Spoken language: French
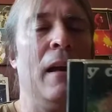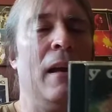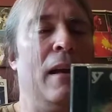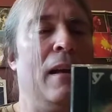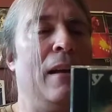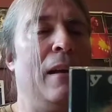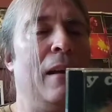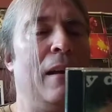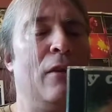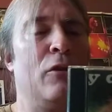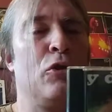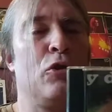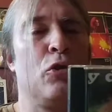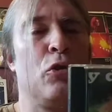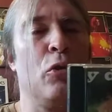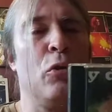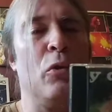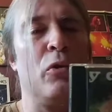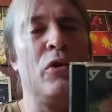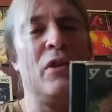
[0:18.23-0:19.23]
Et
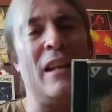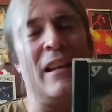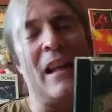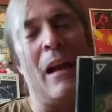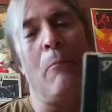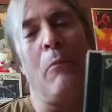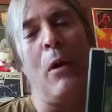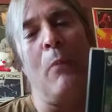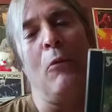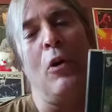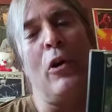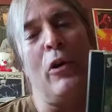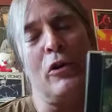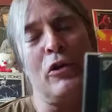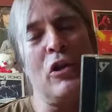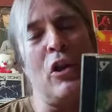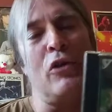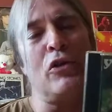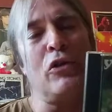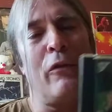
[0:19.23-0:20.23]
sur cet album-là,
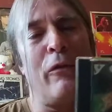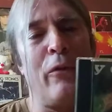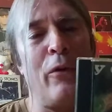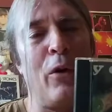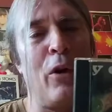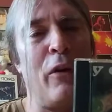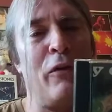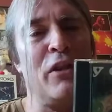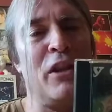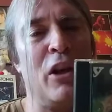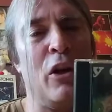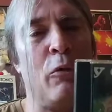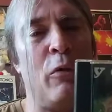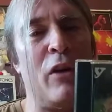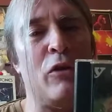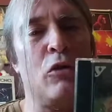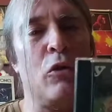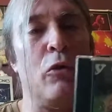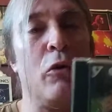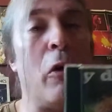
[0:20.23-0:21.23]
full of
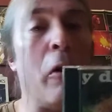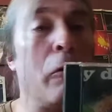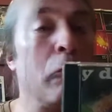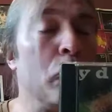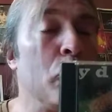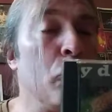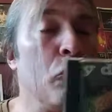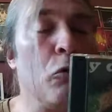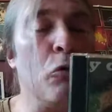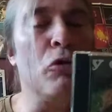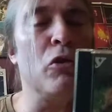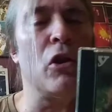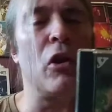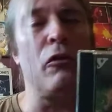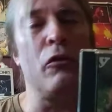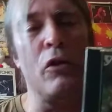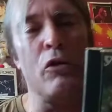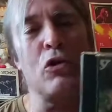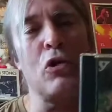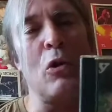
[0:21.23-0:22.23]
Secrets, on a toutes
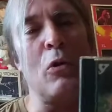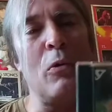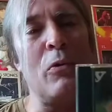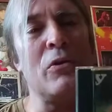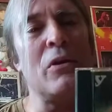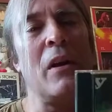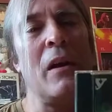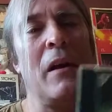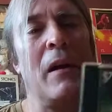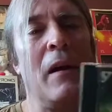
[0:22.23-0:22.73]
sortes de choses.